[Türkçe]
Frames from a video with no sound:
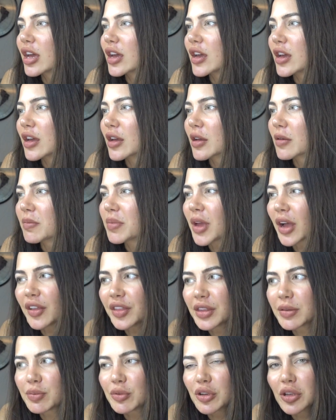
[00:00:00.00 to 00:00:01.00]
ee, bir
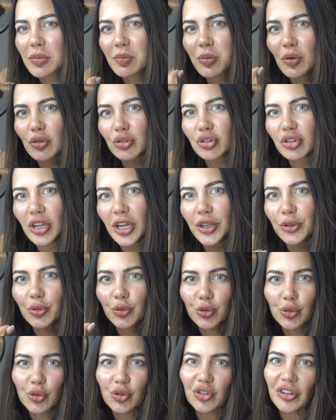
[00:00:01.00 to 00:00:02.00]
anda böyle boşluğa
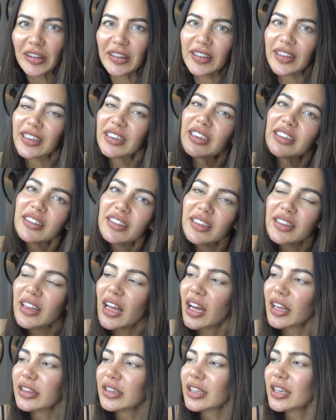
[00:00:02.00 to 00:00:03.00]
düşünce,
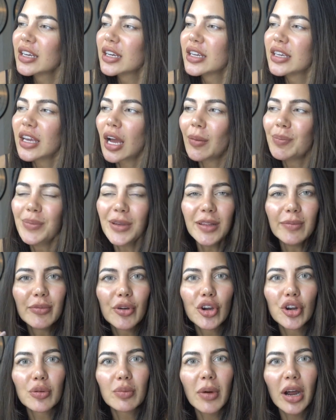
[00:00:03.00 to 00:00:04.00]
sıkıntıdan ya
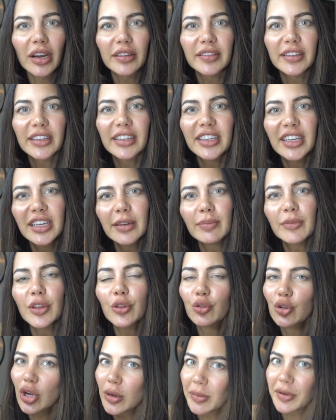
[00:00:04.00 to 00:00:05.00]
bilmiyorum artık
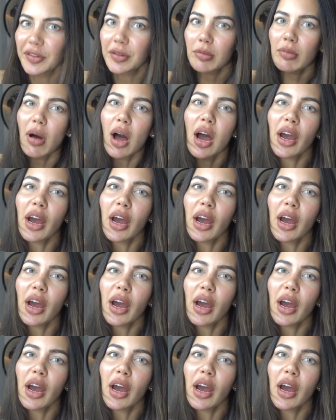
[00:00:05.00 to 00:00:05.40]
yerimde duramadım.